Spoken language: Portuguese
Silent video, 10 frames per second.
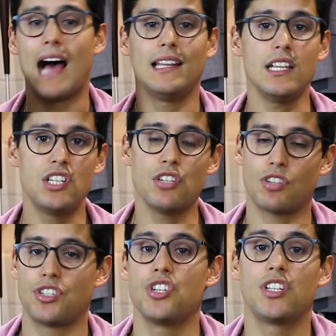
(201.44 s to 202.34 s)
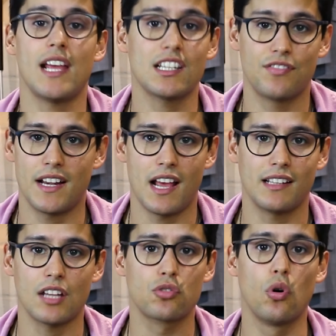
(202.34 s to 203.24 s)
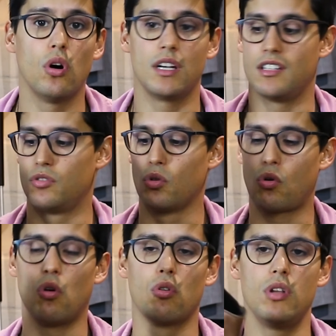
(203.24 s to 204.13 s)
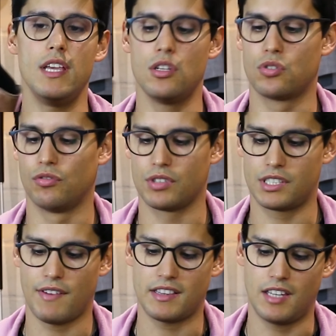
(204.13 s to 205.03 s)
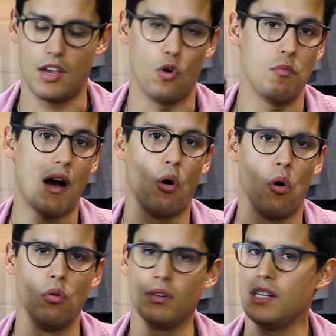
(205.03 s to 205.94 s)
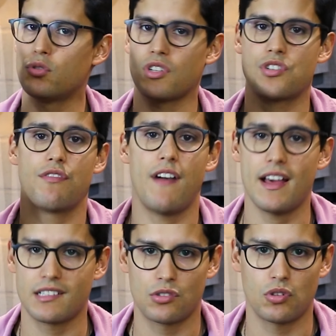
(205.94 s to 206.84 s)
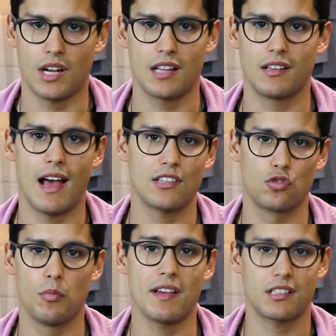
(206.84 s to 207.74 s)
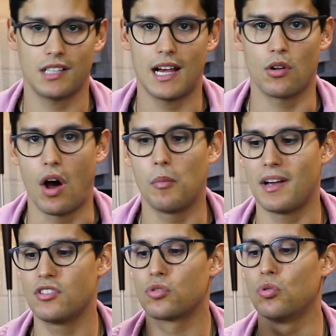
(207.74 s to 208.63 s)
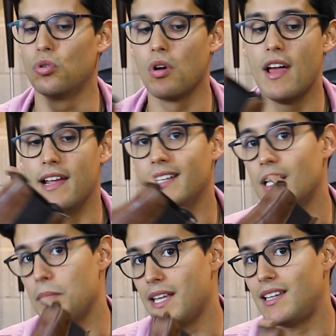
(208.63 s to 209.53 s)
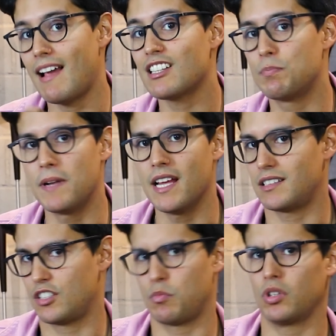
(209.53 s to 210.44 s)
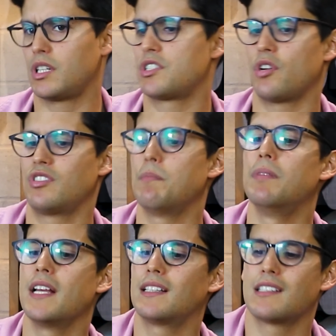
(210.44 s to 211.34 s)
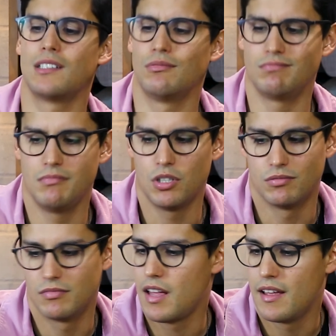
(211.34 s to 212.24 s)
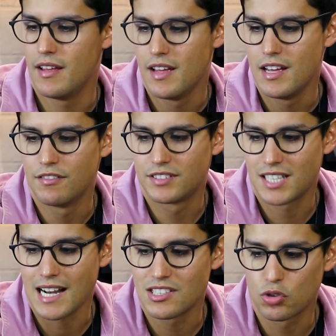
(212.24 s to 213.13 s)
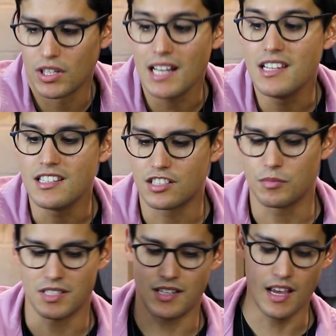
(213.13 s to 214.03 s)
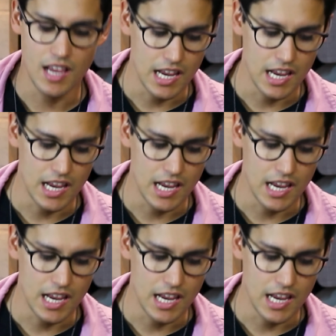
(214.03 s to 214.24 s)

Além disso, a gente tem as variadas cores. No couro liso, você vai ter o marrom em suas diversas tonalidades, do mais claro ao mais escuro, e também tem as pretas. Bota Chelsea pretas são, meu, é, tradicionalíssimas, né?